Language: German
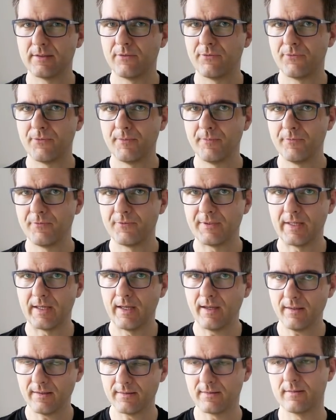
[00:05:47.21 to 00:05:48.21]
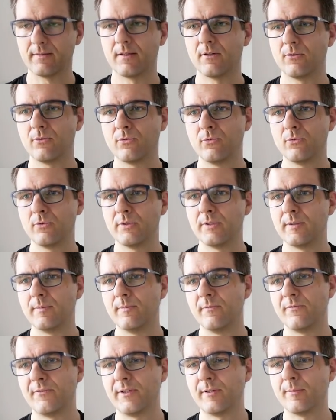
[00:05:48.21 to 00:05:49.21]
Ne? Fünf Tage ist das Auto nur
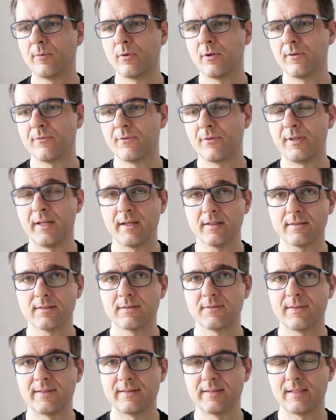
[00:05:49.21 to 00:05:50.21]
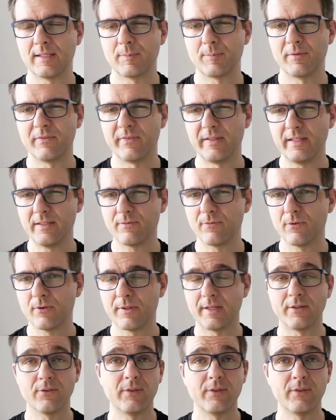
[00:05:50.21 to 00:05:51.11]
im Februar von 28 bewegt worden.